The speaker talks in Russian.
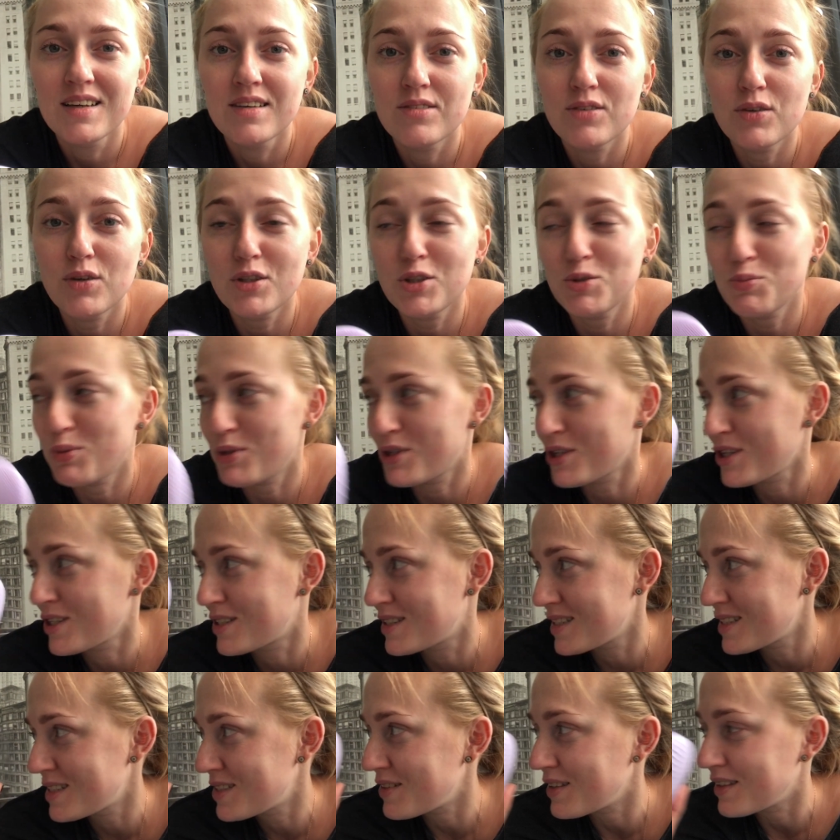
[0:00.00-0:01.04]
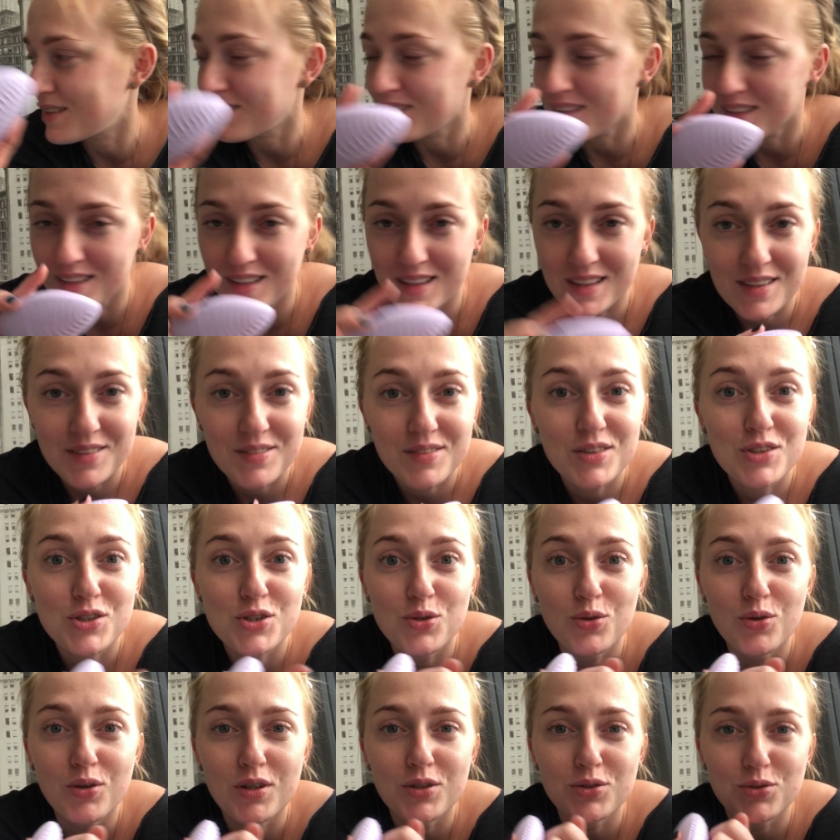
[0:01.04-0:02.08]
Выключи, пожалуйста, свет в ванной.
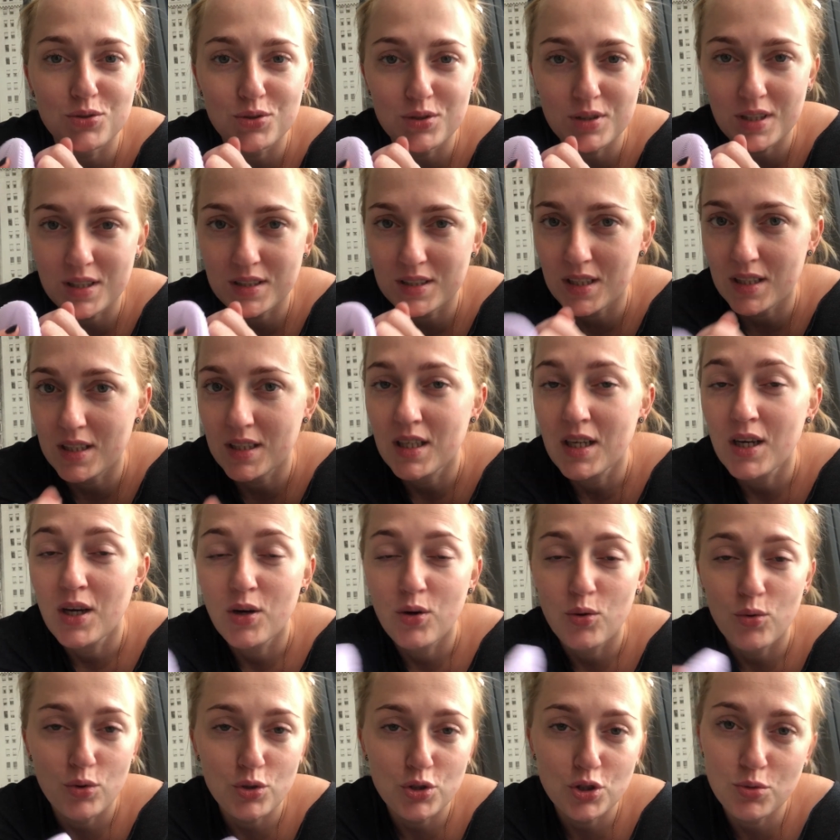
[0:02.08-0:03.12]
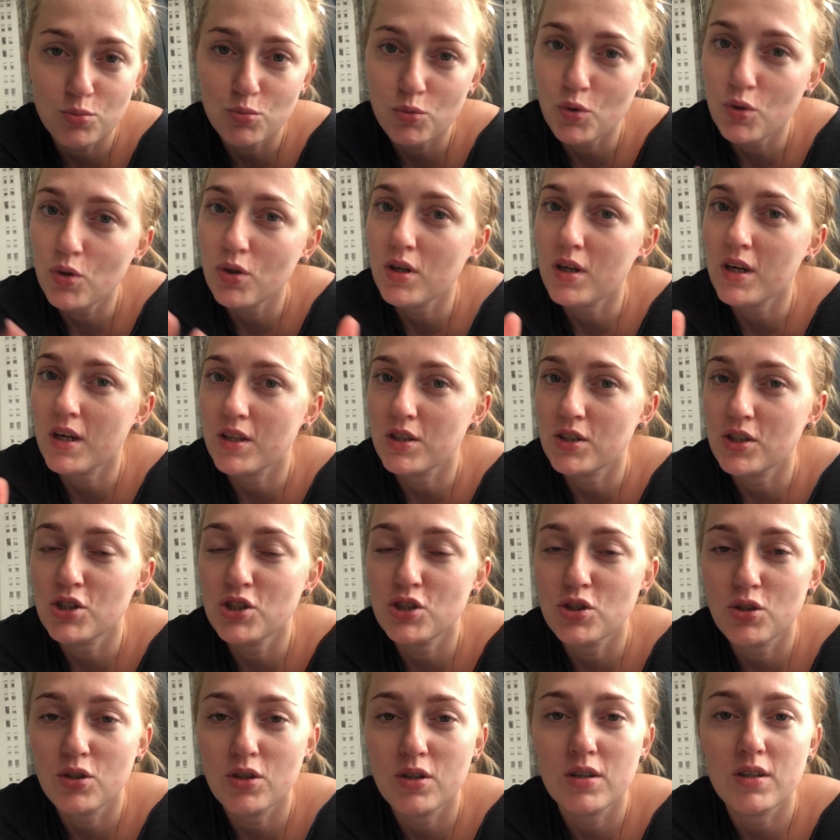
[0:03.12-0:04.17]
Что хочу сказать. Очень много,
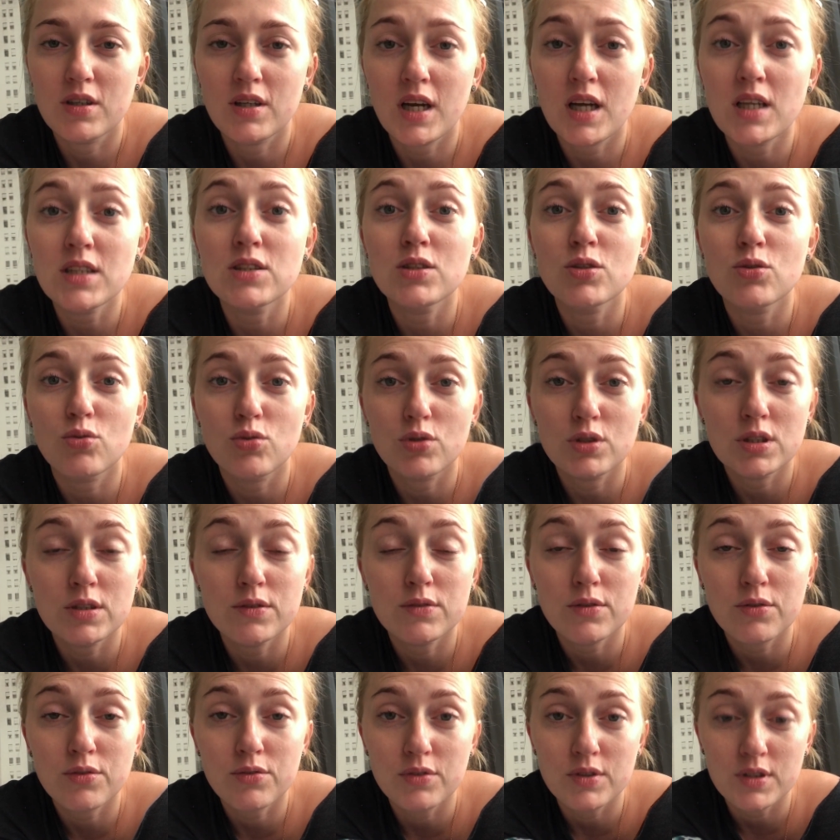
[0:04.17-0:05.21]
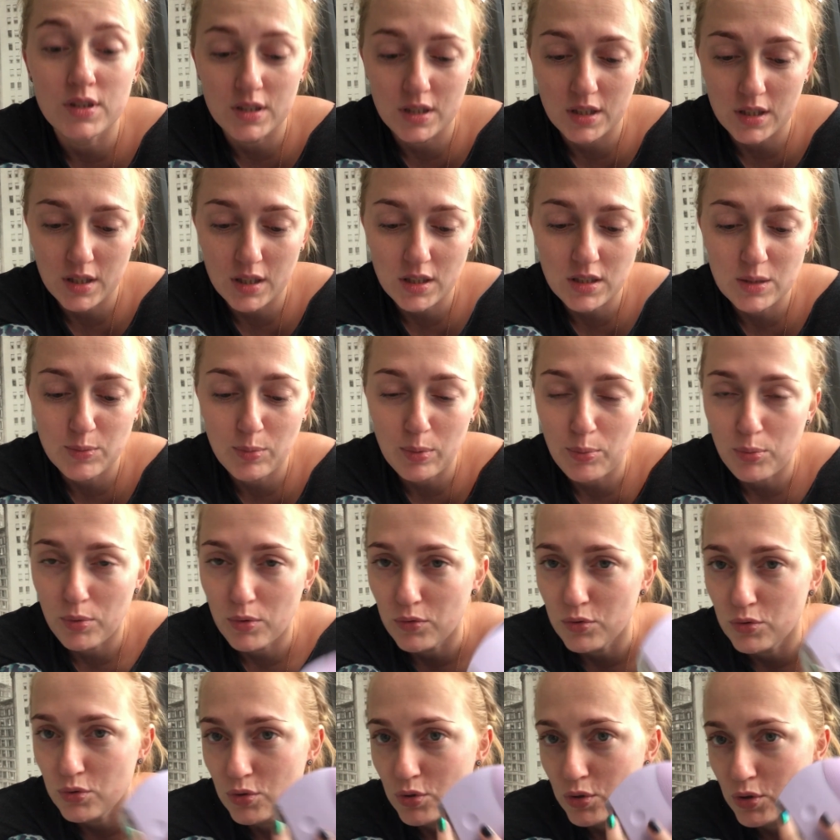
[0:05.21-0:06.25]
конечно, разных отзывов в интернете по
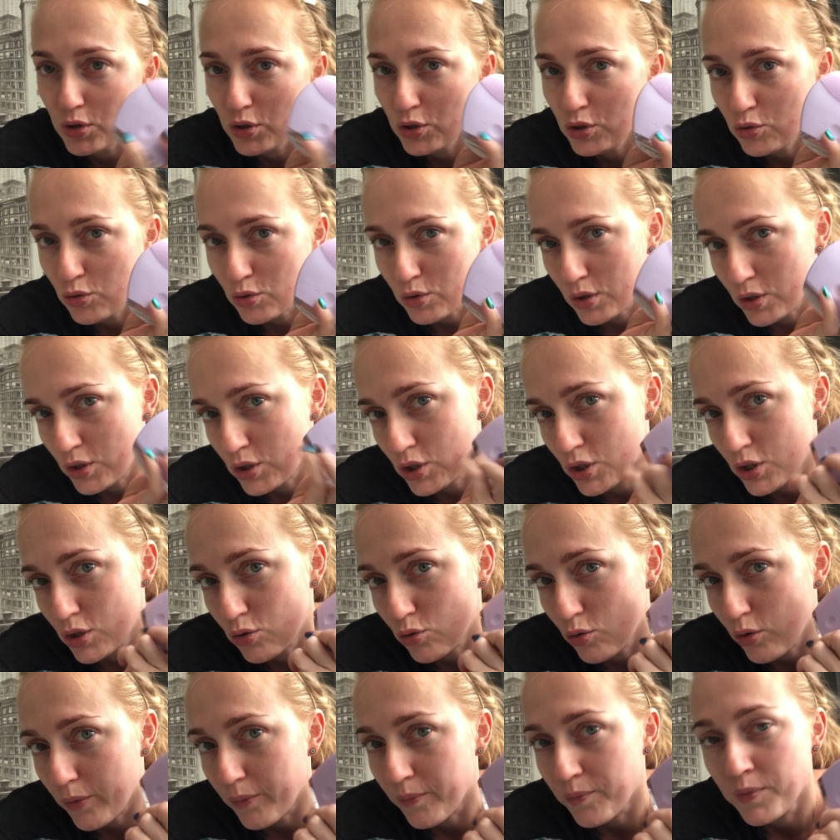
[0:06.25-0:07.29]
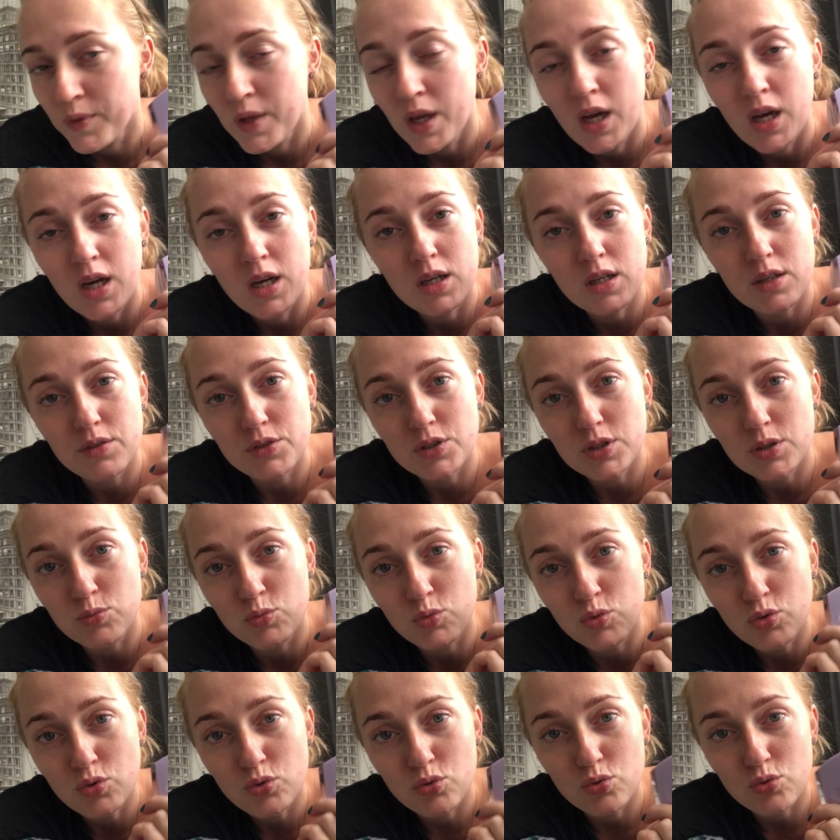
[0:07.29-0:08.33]
поводу этой щеточки, но ко
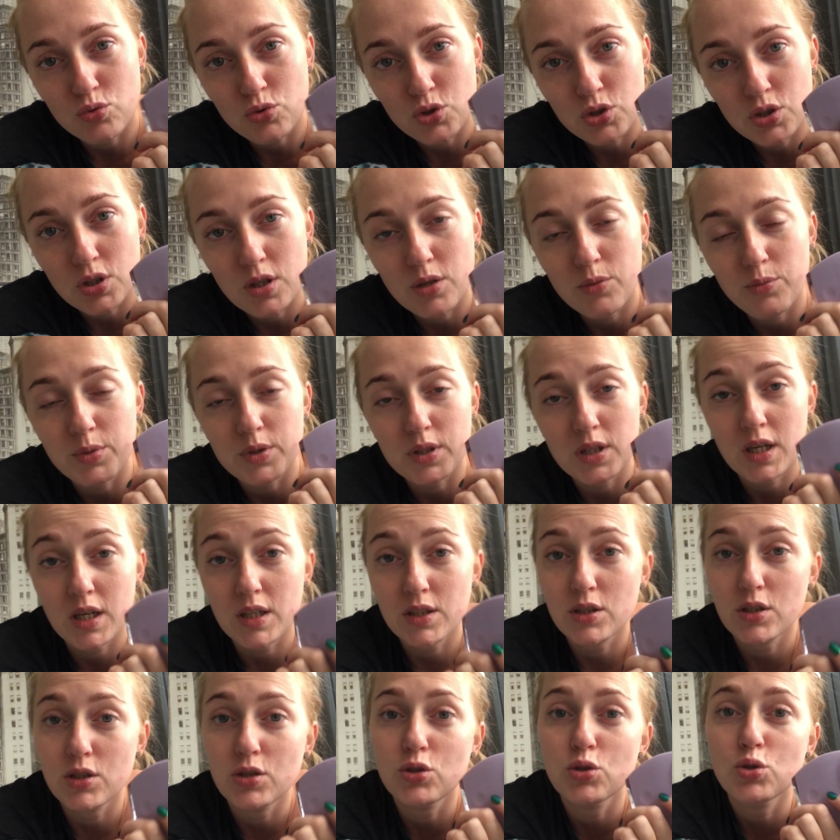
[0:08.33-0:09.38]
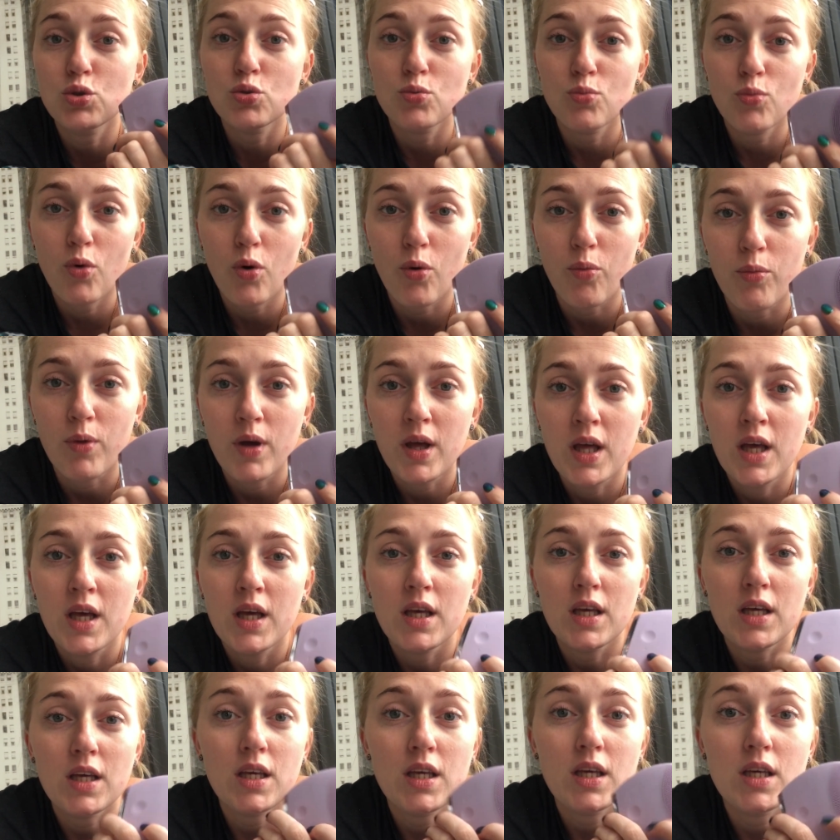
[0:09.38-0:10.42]
всему нужно подходить с умом.
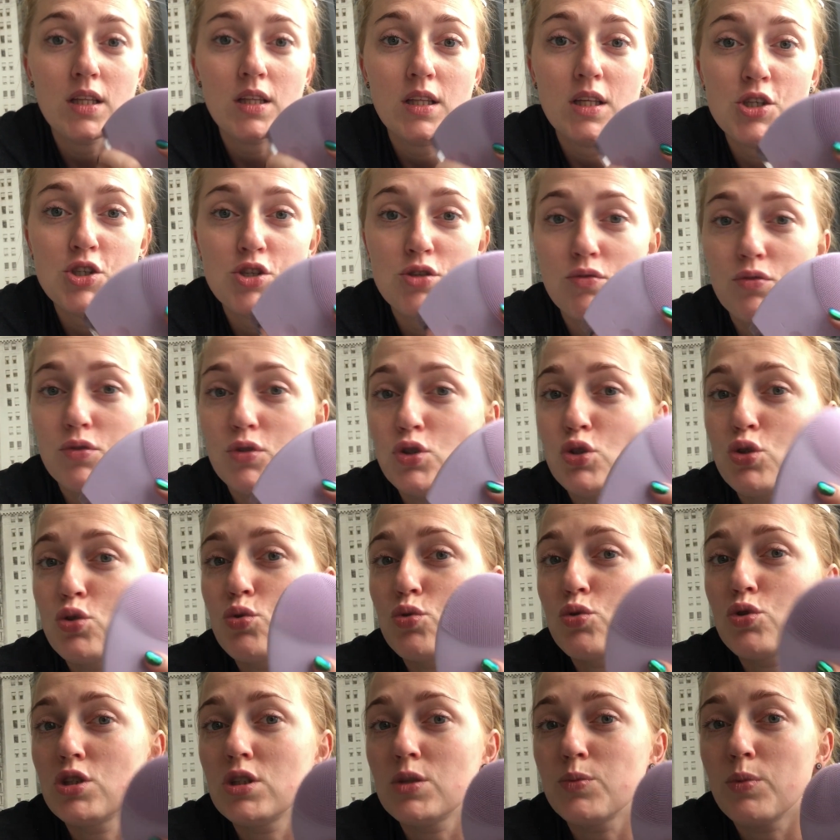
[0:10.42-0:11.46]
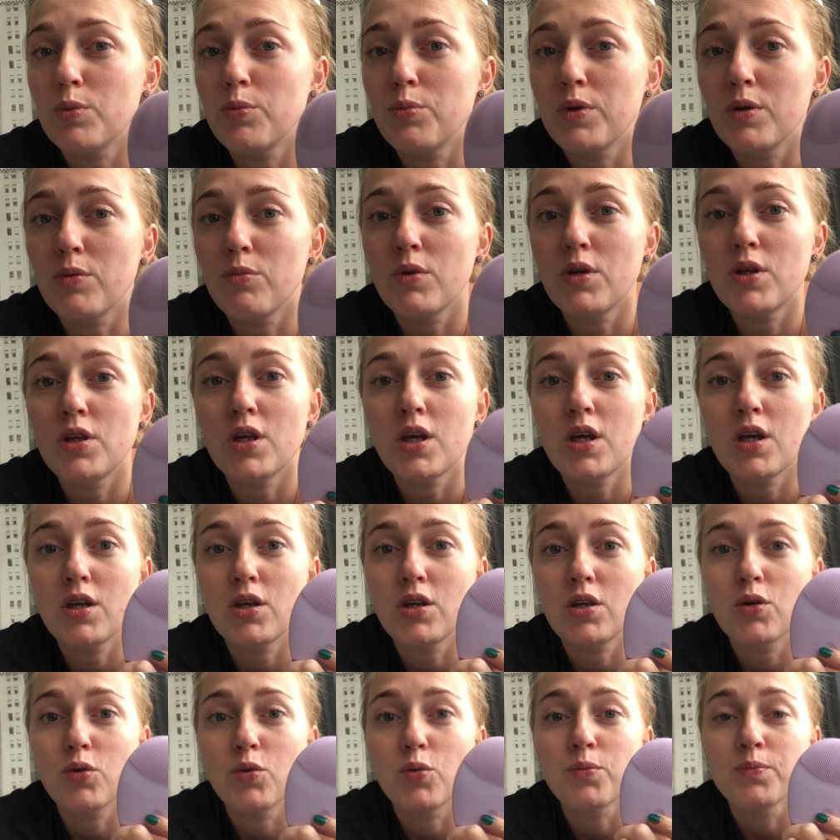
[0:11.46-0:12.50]
И даже в инструкции по
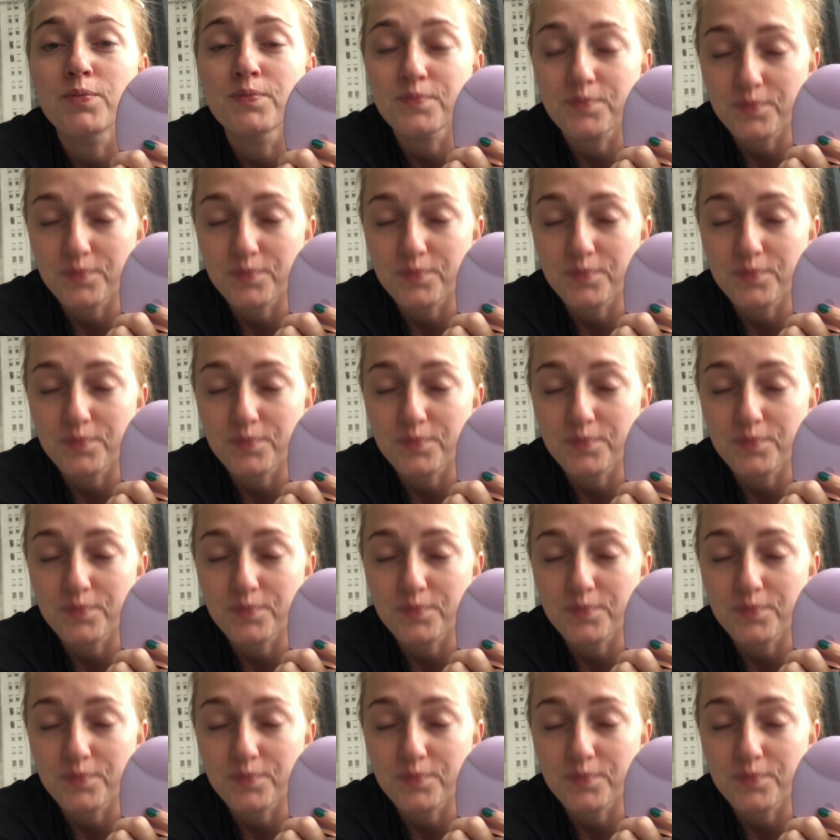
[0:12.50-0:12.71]
применению